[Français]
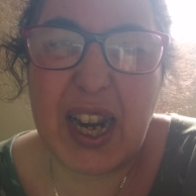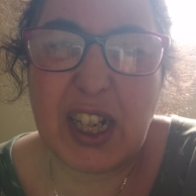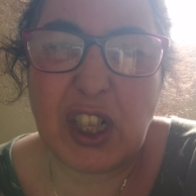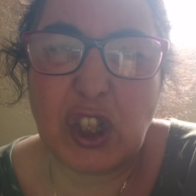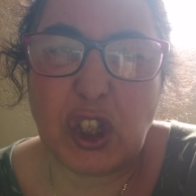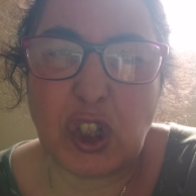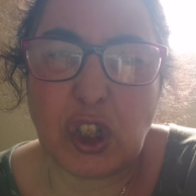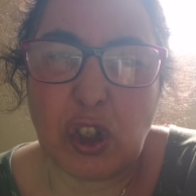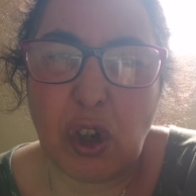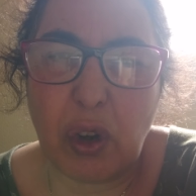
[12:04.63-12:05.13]
les
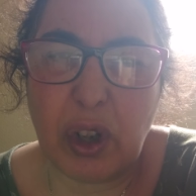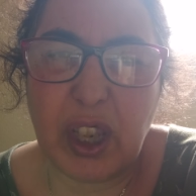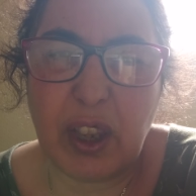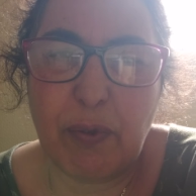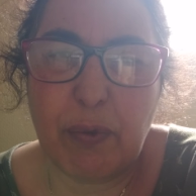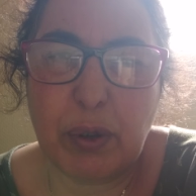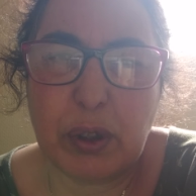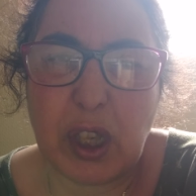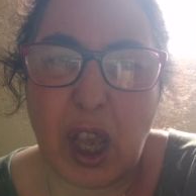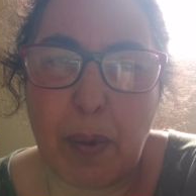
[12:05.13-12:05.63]
gens
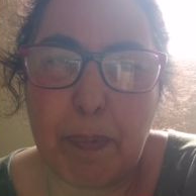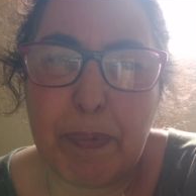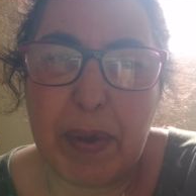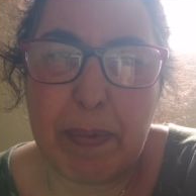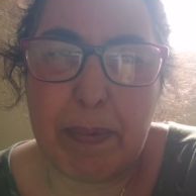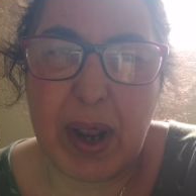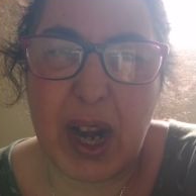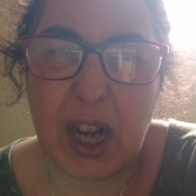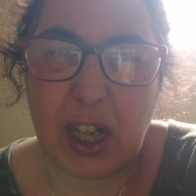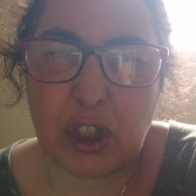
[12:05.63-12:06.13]
qui vous ont
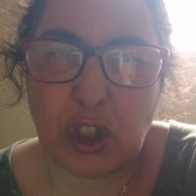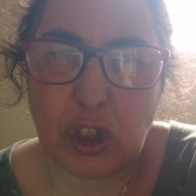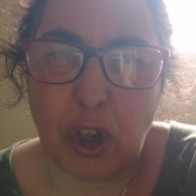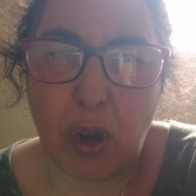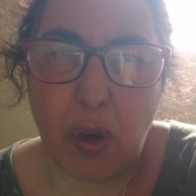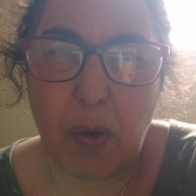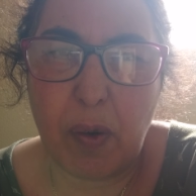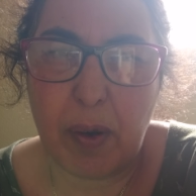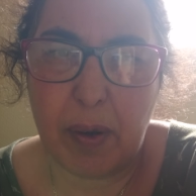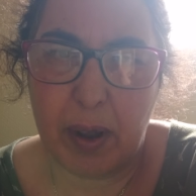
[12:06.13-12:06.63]
abîmé la
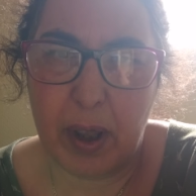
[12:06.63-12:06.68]
jambe,